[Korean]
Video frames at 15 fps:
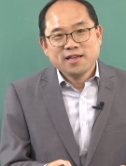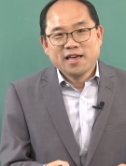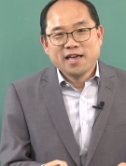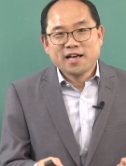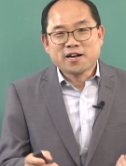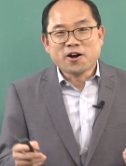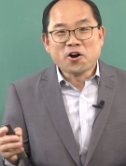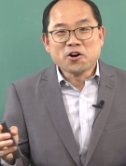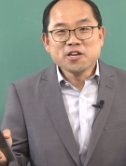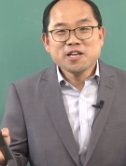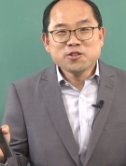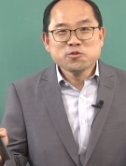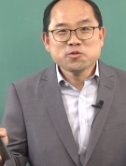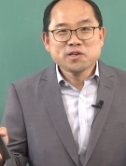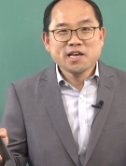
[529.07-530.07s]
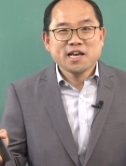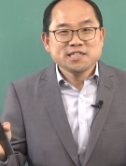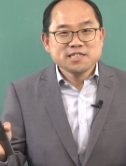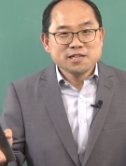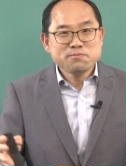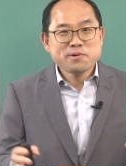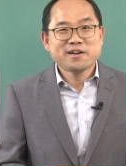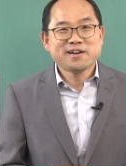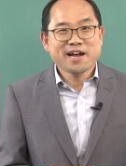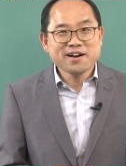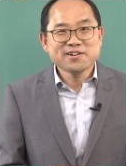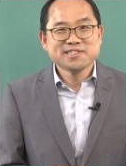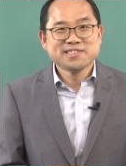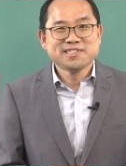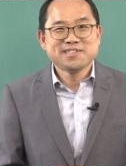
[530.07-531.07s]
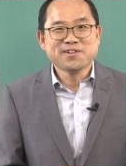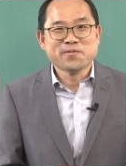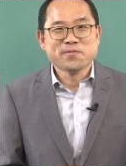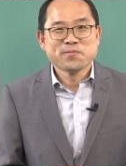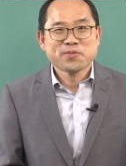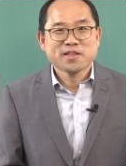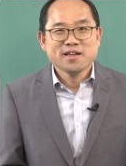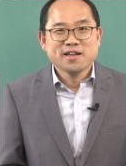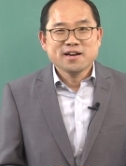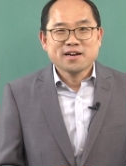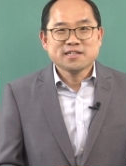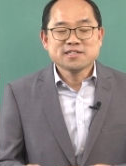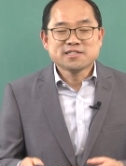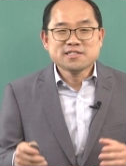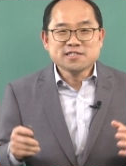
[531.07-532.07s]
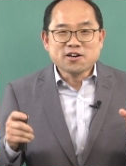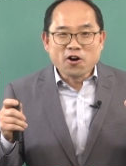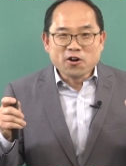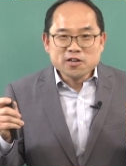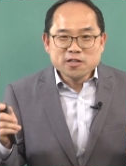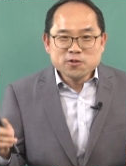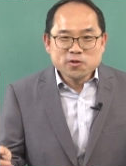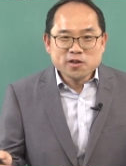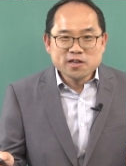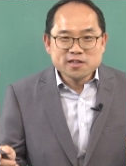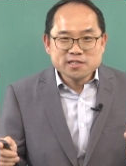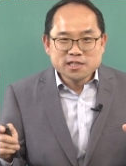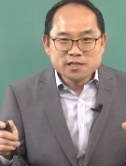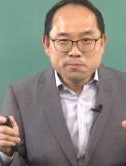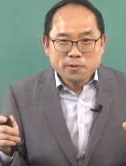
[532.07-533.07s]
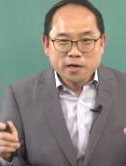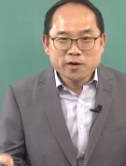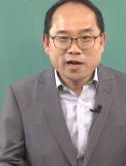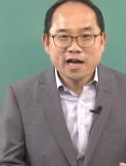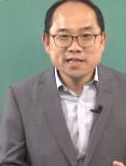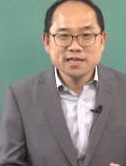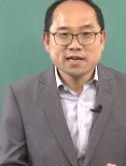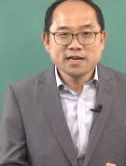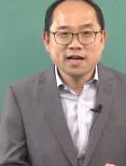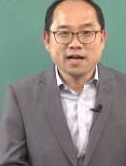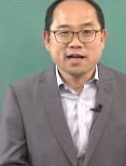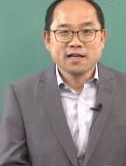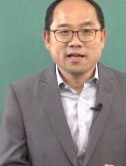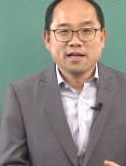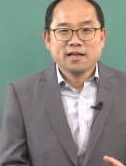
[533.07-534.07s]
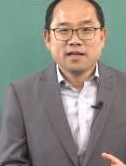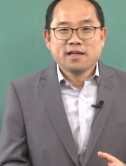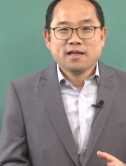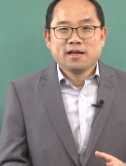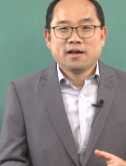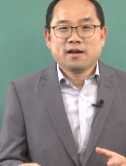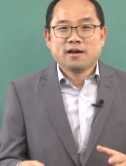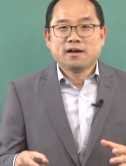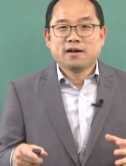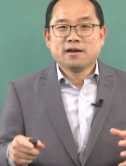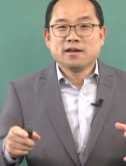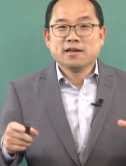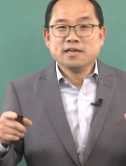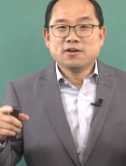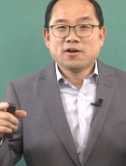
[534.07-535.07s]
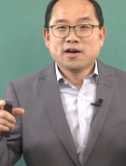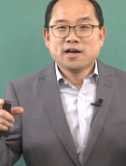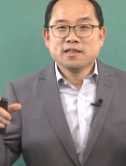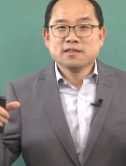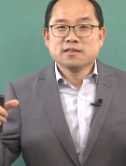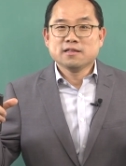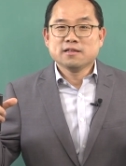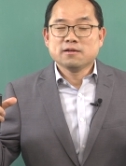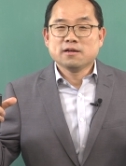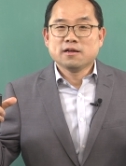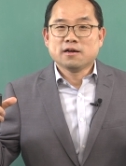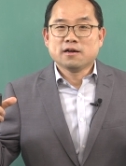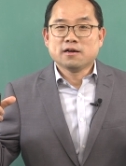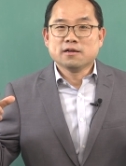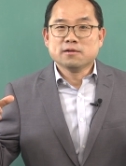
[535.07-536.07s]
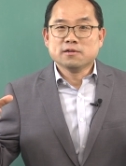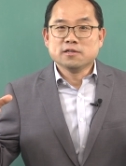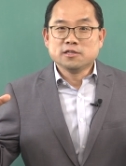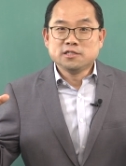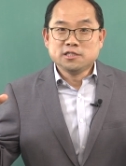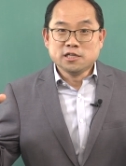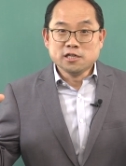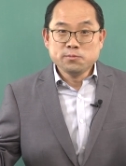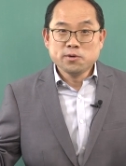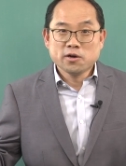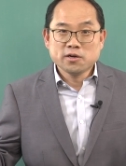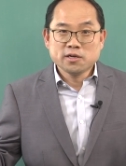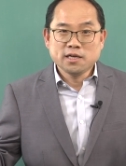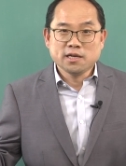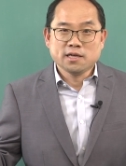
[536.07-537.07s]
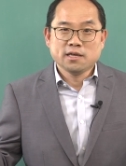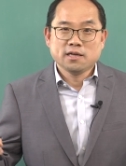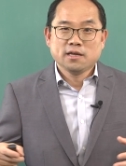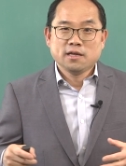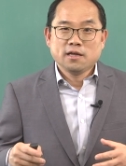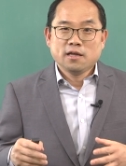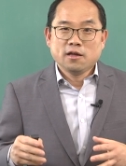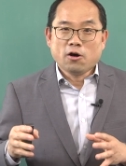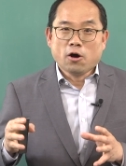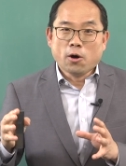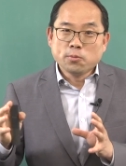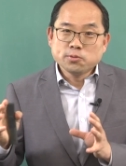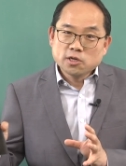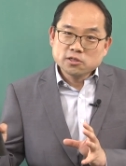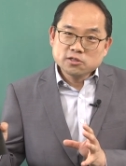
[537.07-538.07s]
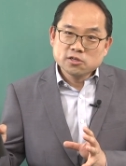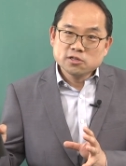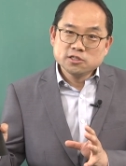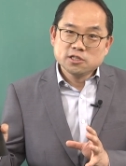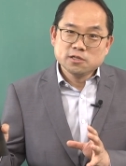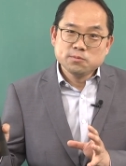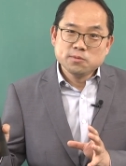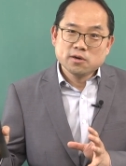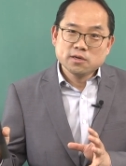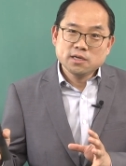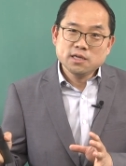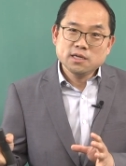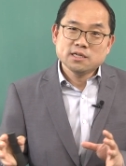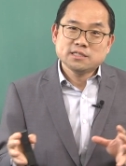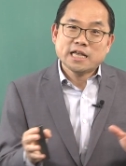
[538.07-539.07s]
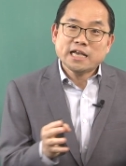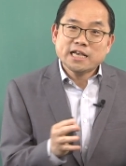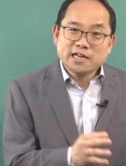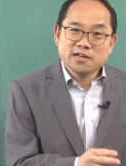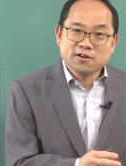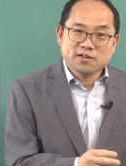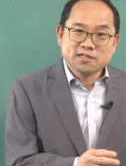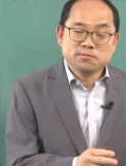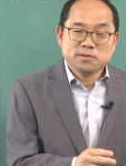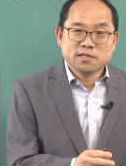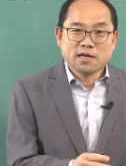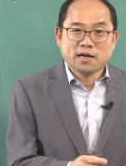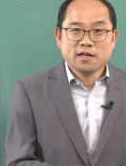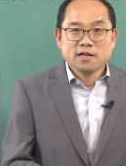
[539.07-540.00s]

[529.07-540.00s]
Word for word: 예, 거리두기에 실패를 한 것이죠. 그래서 그 거리두기를 실패를 하니까 어, 이러한 어, 질병이 없었던 질병이 생기는 것입니다.